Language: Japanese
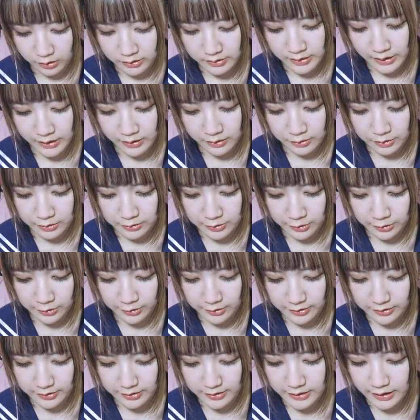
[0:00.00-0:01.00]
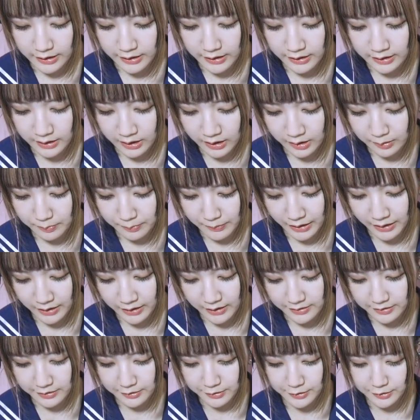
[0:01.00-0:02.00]
女の子と素敵な毎
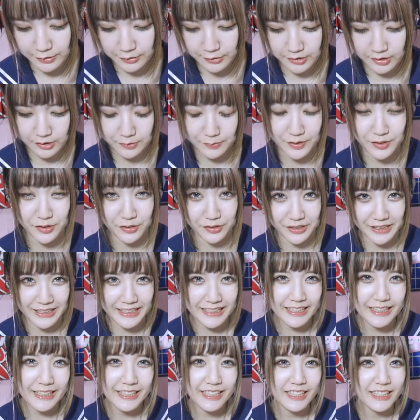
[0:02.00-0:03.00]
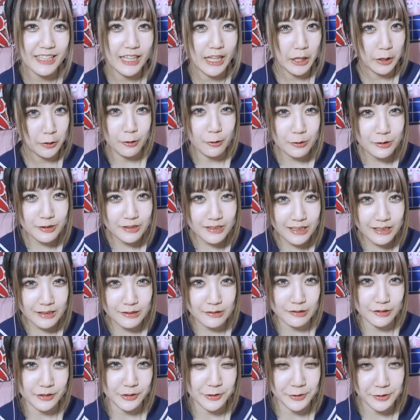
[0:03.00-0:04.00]
日を過ごしましょう。いいね。女
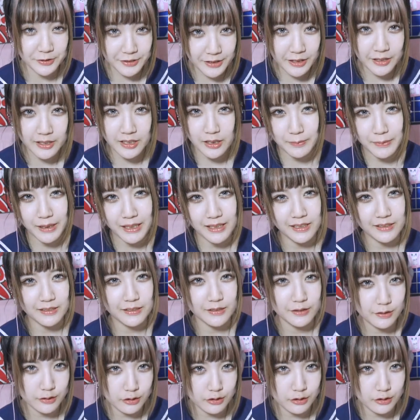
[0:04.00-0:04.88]
の子と素敵な毎日